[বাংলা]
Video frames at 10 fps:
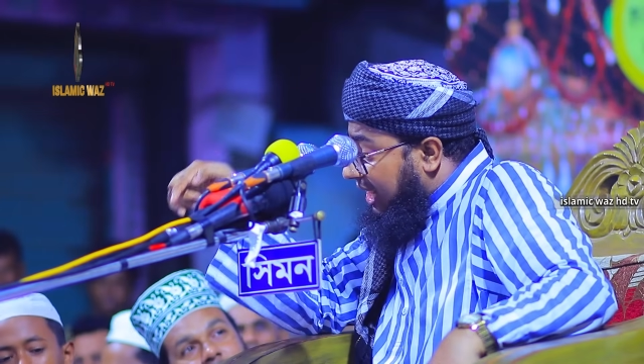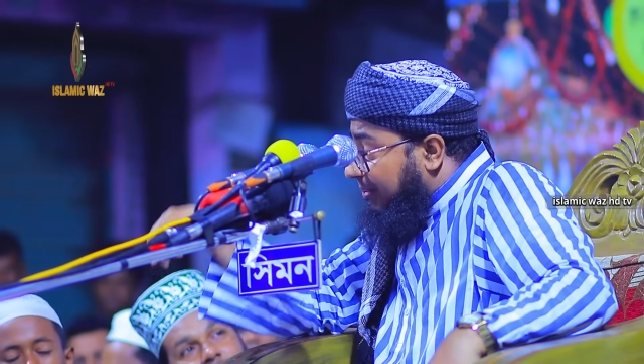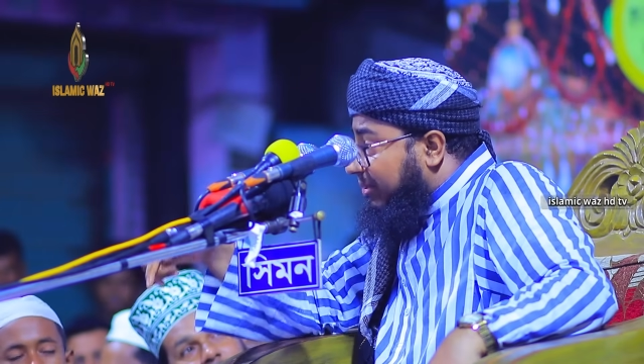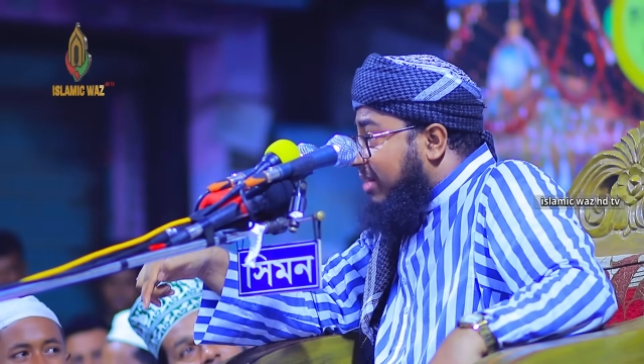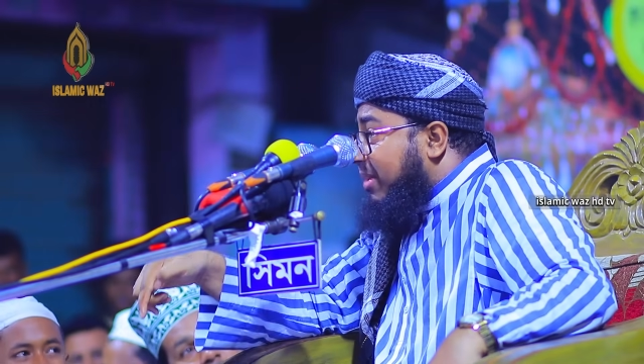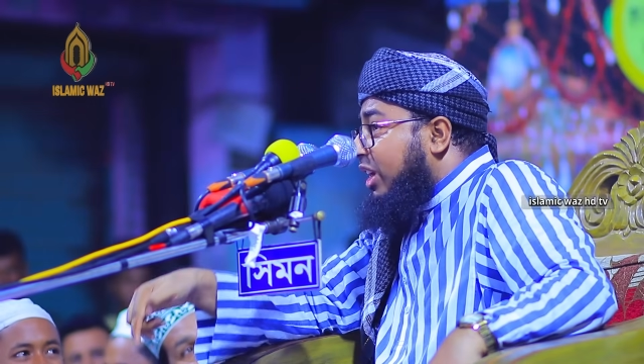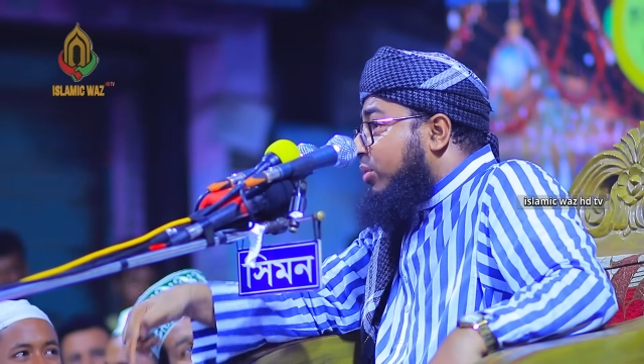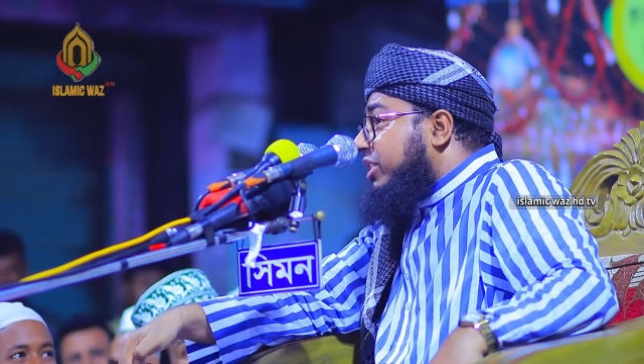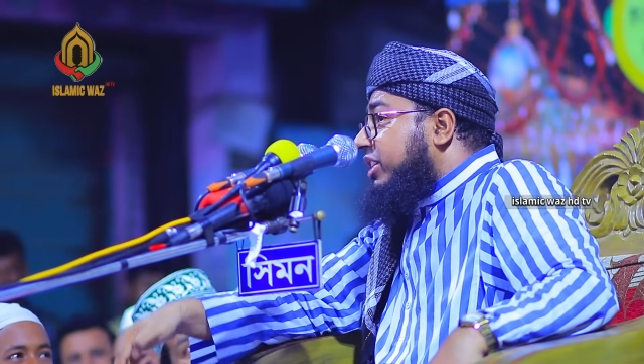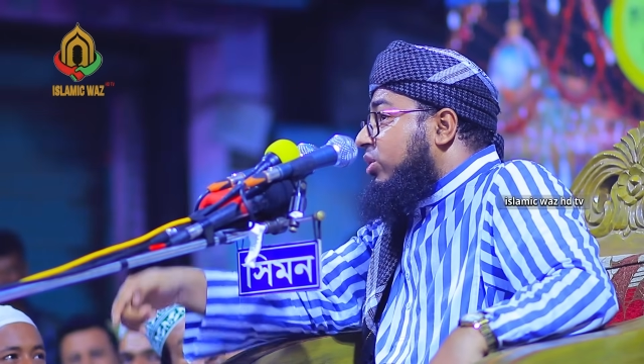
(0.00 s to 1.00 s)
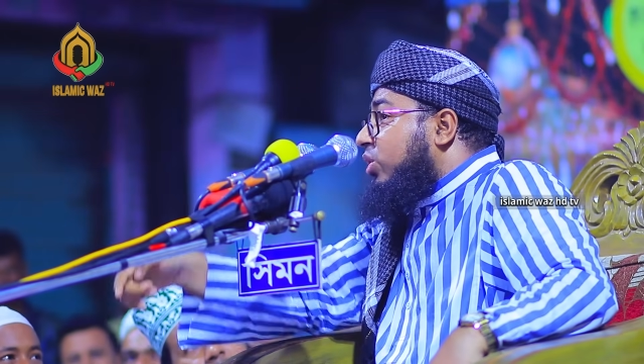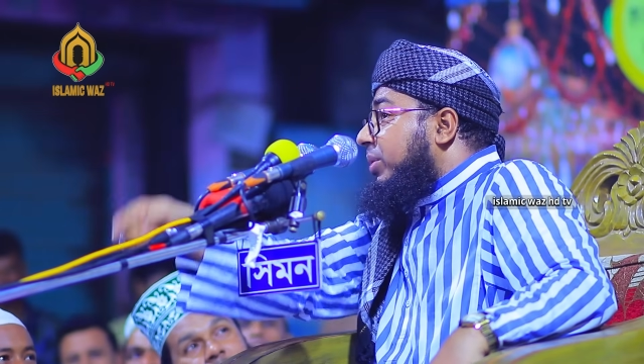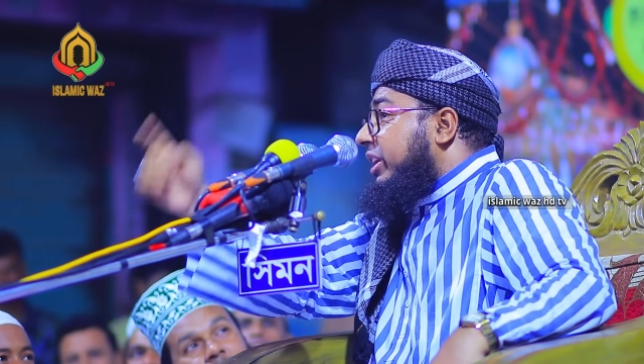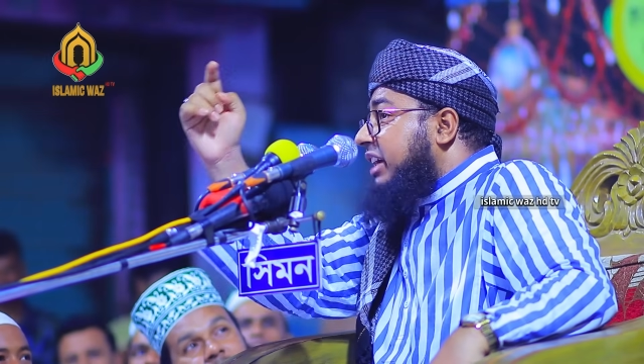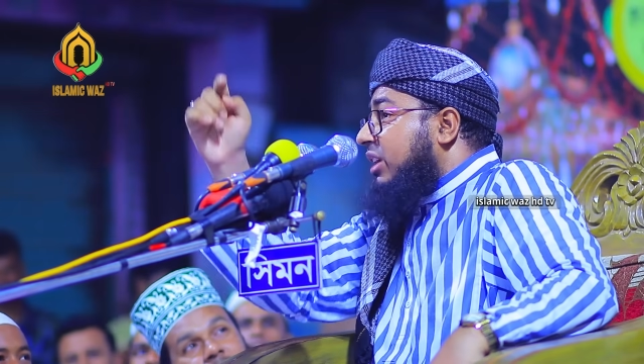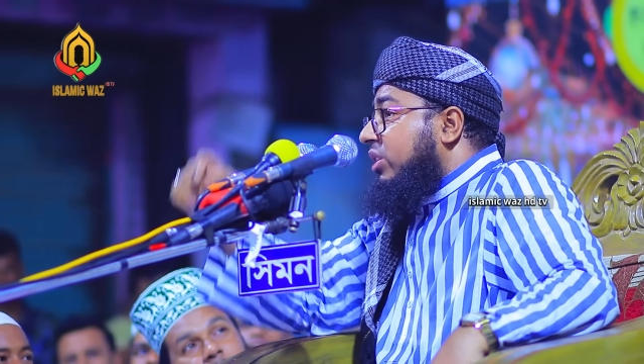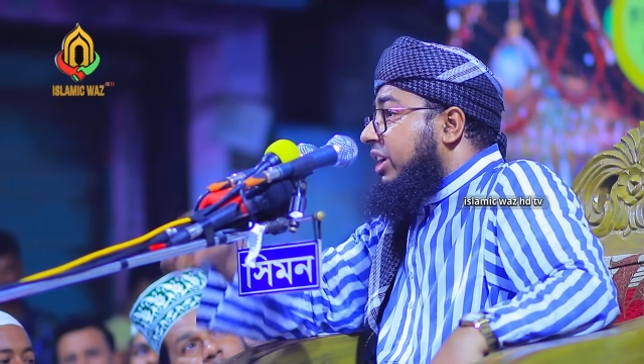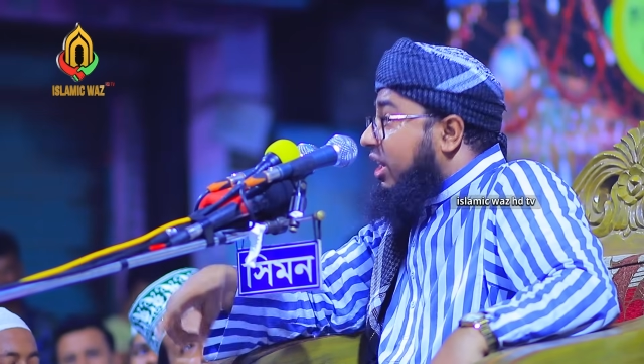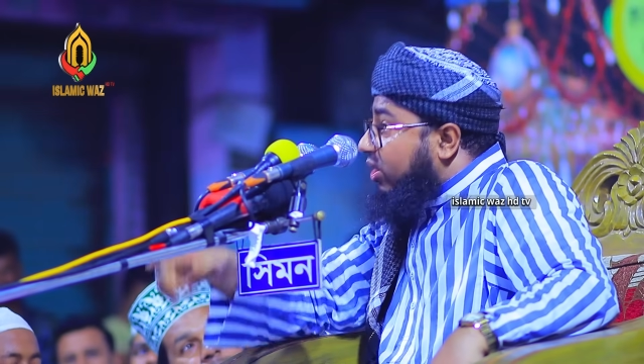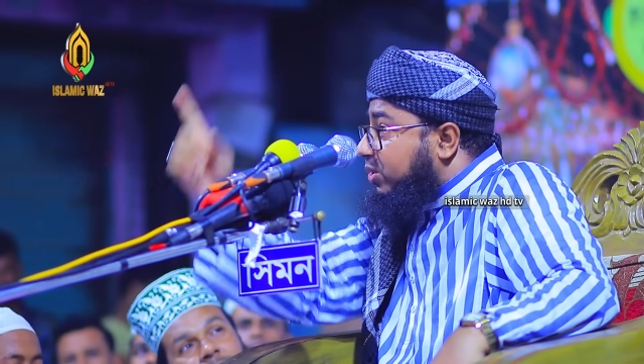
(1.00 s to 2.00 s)
আলেমকে ভালোবাসেন নবীর কারণে
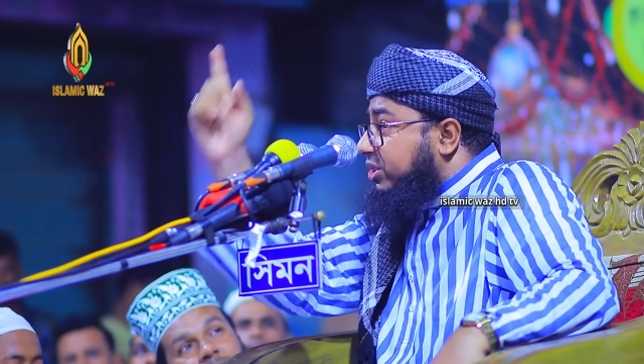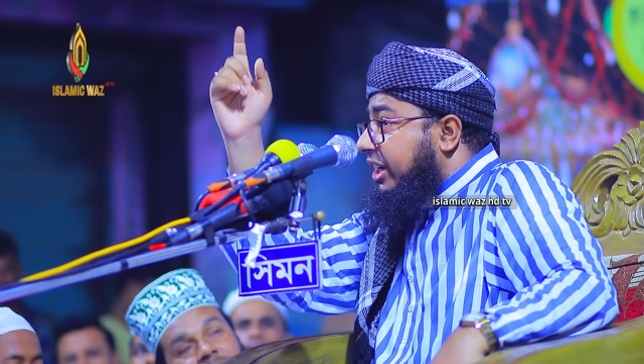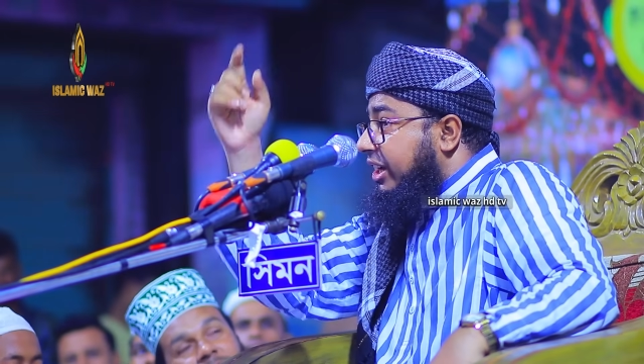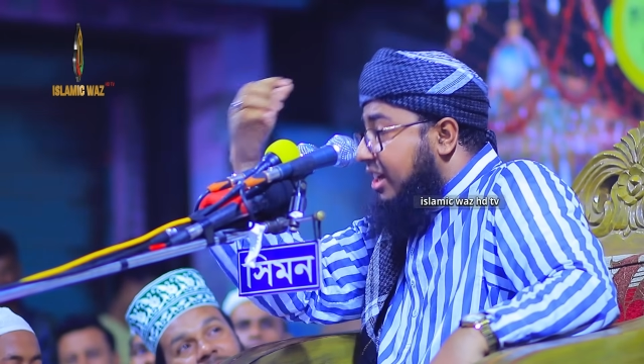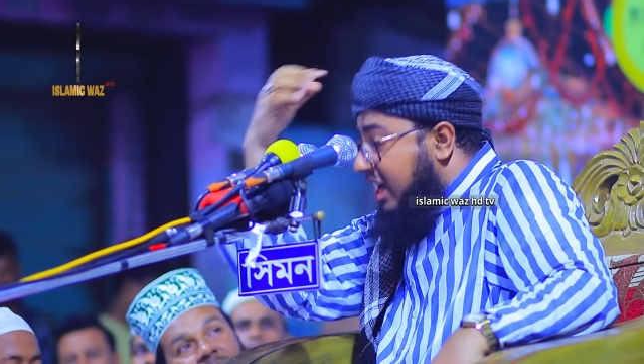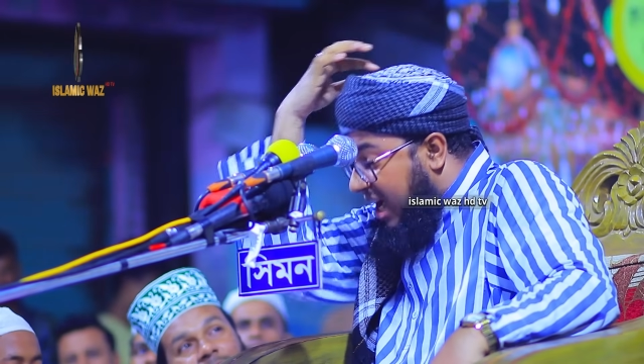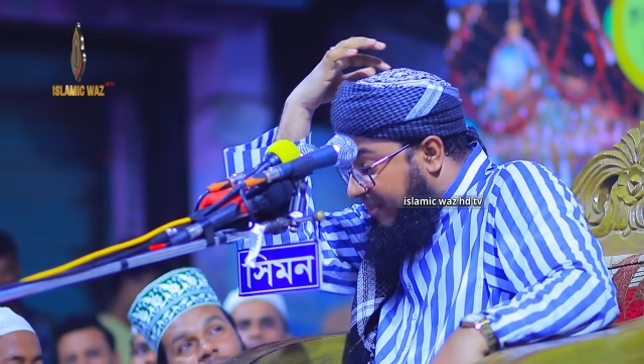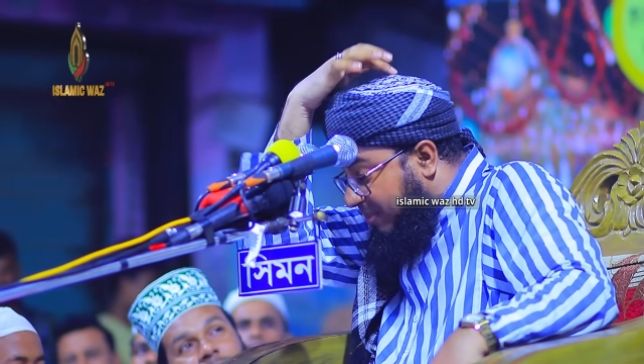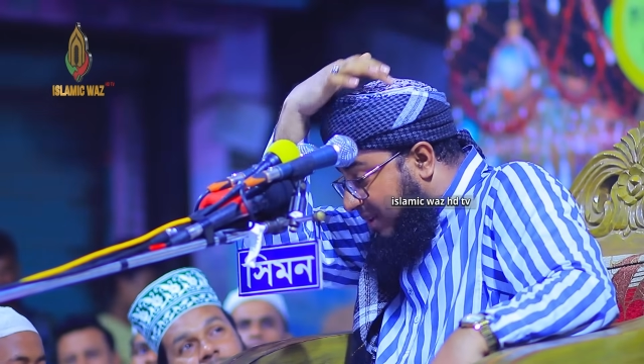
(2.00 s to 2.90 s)
আরও বুঝাই আমার